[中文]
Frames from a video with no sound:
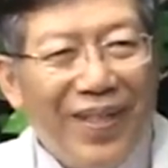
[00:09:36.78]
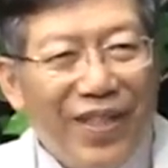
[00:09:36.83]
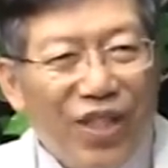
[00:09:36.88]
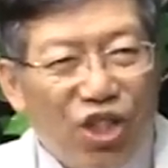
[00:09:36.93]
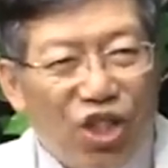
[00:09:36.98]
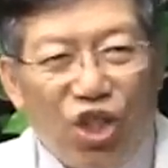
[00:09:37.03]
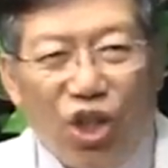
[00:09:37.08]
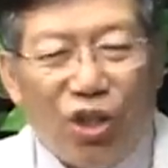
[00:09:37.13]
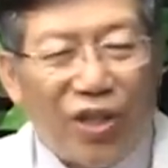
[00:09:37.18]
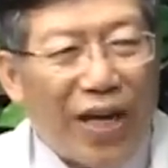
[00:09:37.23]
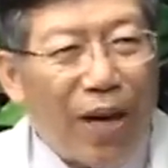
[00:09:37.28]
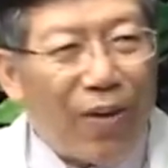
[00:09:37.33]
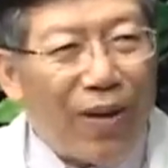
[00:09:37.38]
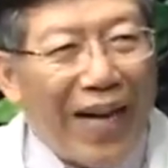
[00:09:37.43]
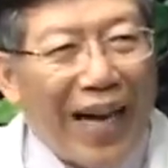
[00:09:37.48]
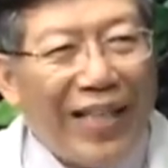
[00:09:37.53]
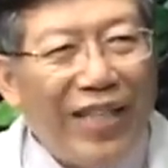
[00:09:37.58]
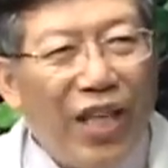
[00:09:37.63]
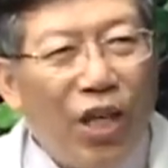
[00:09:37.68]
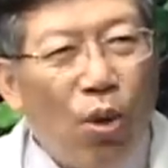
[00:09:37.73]
只有到
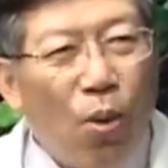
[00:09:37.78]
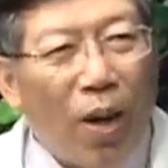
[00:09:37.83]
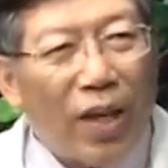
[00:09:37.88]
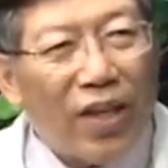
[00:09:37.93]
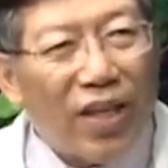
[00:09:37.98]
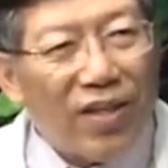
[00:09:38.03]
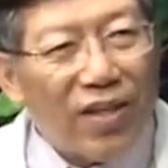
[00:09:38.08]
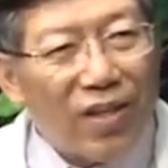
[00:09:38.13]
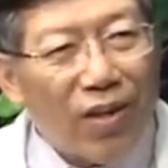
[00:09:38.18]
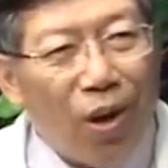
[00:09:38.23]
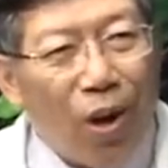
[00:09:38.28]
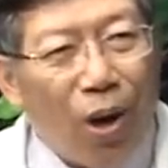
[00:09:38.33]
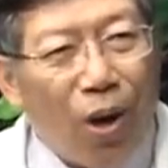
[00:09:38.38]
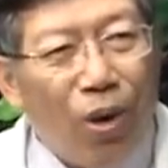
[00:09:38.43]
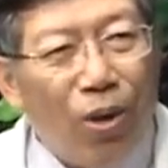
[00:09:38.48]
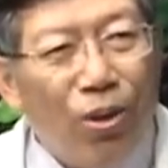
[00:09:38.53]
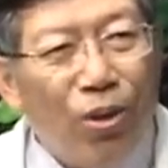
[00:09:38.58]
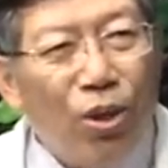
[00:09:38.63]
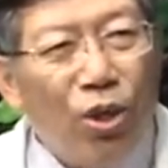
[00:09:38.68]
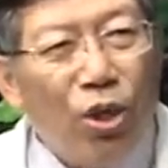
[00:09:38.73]
肝硬化的时候，
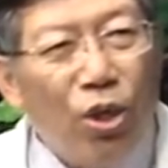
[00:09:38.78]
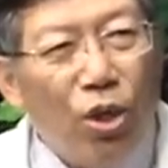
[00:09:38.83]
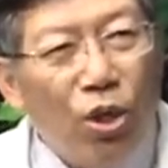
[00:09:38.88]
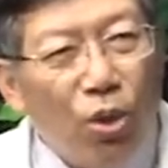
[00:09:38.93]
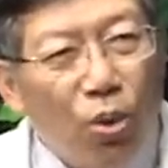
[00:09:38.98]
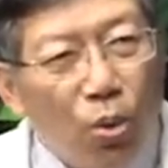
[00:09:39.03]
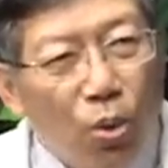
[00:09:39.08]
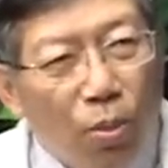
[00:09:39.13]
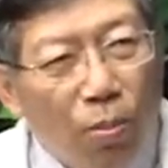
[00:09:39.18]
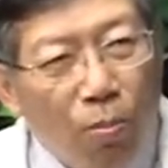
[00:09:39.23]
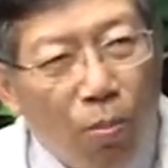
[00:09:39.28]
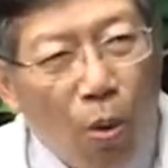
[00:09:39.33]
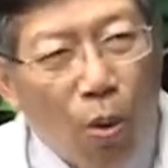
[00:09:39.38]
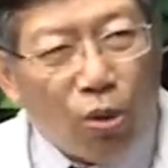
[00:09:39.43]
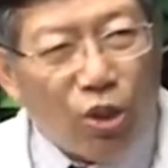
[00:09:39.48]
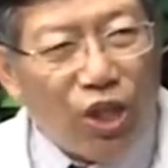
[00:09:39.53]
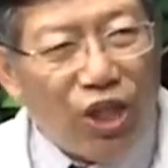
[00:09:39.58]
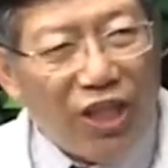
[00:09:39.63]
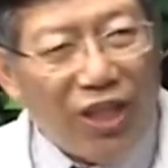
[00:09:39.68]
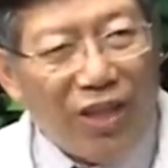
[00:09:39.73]

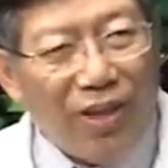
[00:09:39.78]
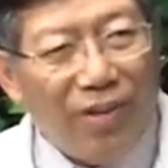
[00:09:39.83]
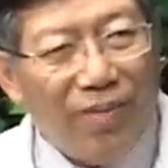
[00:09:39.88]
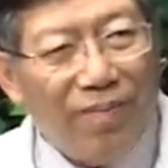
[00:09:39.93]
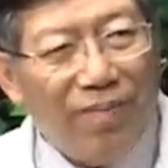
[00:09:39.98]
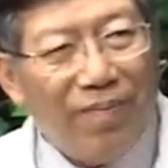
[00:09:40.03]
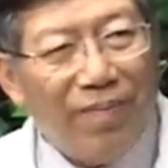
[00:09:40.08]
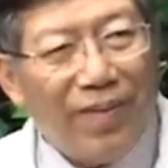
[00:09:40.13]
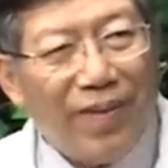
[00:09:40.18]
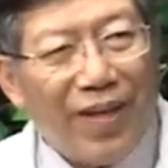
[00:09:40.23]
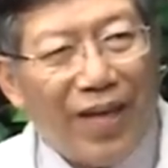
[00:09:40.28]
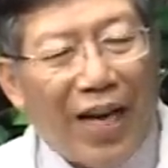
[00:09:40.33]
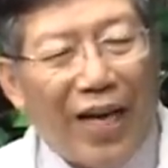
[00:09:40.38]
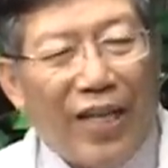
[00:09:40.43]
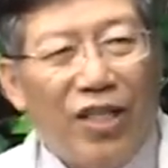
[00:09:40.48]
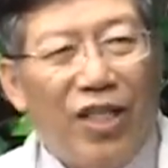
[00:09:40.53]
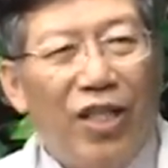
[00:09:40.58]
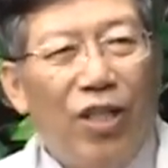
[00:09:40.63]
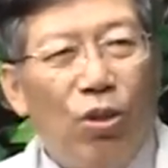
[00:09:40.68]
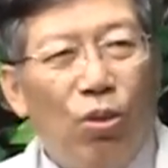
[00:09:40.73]
末期开
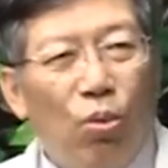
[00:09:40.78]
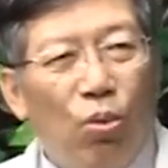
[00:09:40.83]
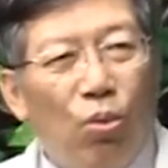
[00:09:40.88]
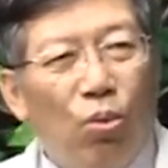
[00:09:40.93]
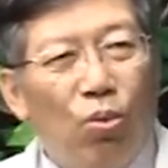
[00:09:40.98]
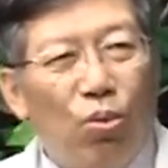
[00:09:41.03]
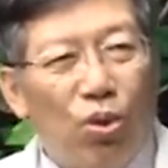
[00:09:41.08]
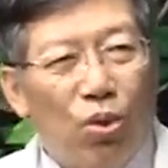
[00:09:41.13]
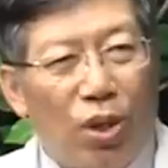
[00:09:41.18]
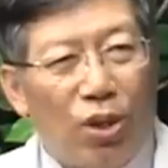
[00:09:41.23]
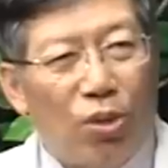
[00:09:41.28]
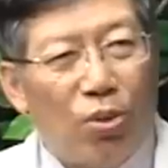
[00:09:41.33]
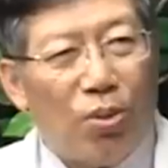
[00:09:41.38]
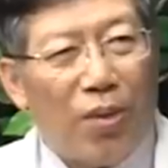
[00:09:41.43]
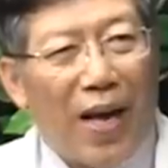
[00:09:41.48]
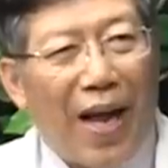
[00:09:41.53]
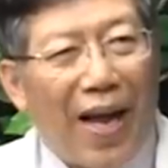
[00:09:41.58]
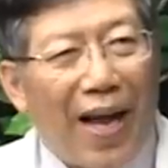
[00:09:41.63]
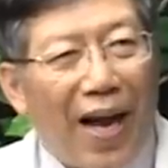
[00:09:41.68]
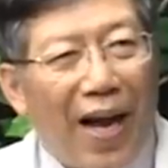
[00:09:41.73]
始腹水出
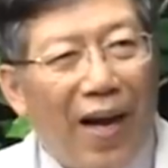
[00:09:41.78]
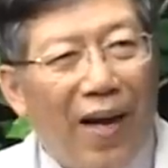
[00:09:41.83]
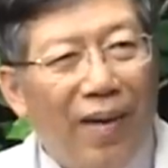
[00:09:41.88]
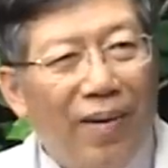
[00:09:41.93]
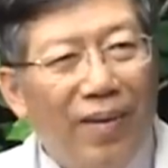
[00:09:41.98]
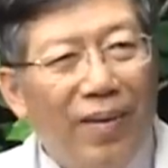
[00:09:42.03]
来啊，